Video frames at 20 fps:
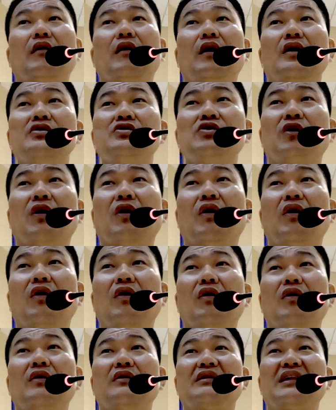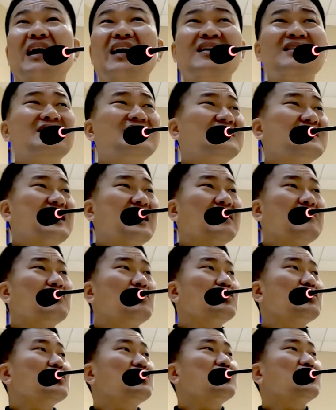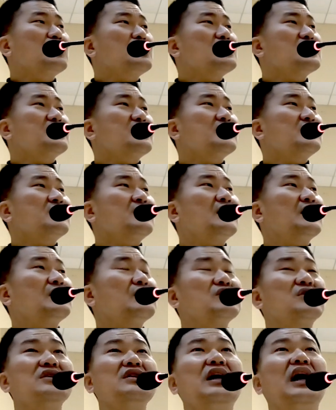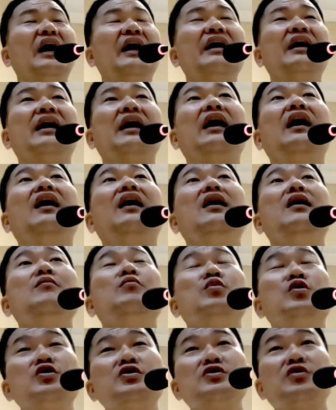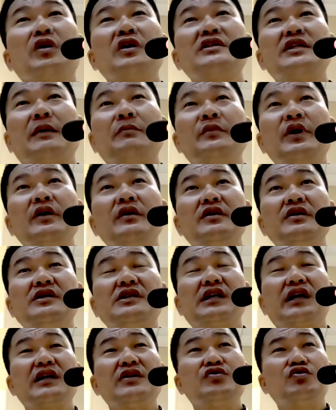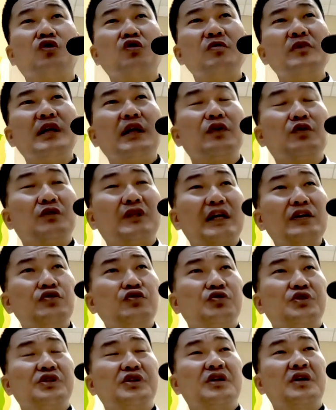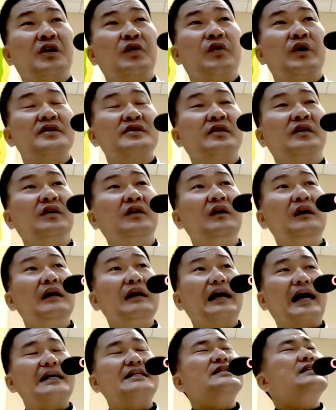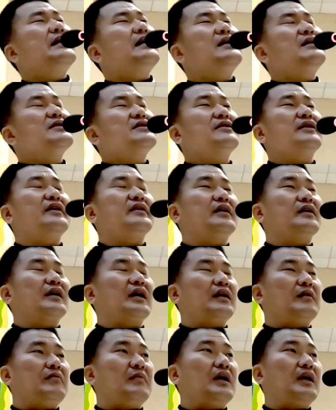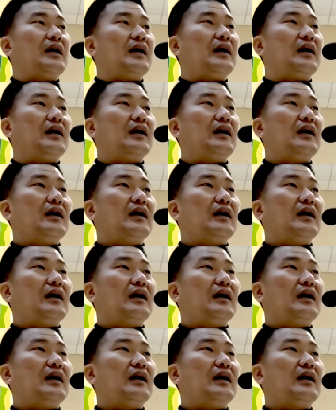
아니죠. 당장 무슨 수를 써서라도 그 아이가 물 속에 잠겨 있는 시간을 조금이라도 단축시키기 위해서 가진 애를 써야 될 거 아닙니까?